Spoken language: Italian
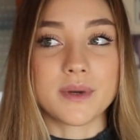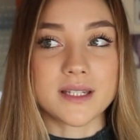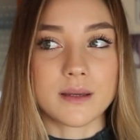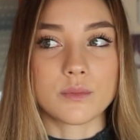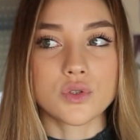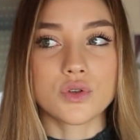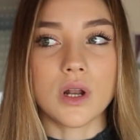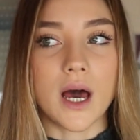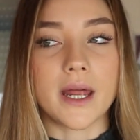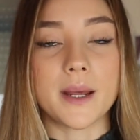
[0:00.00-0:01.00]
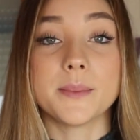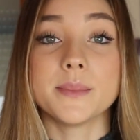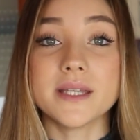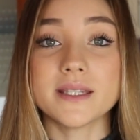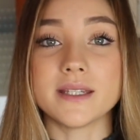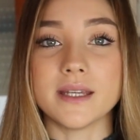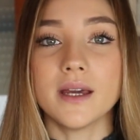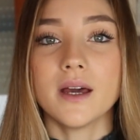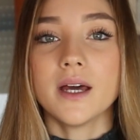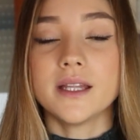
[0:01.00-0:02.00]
massa muscolare bensì